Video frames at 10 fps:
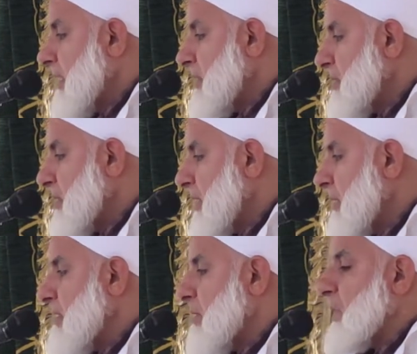
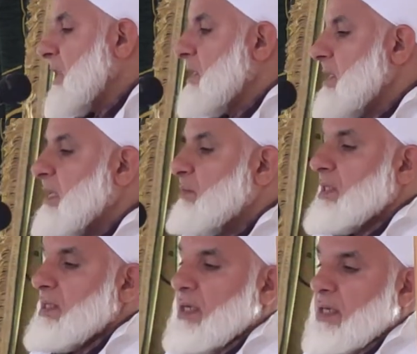işte yemek
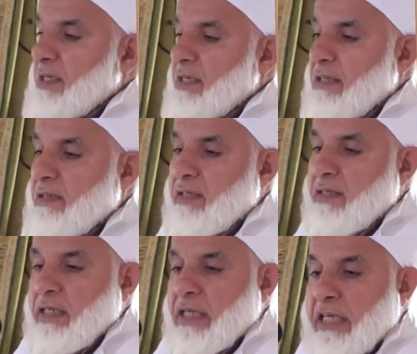yiyemez hale
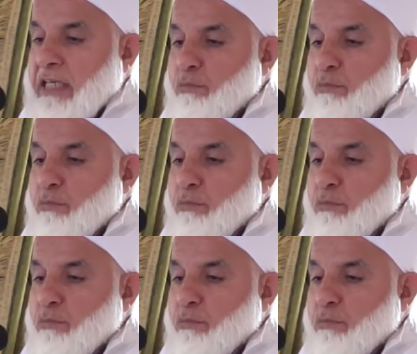geldi,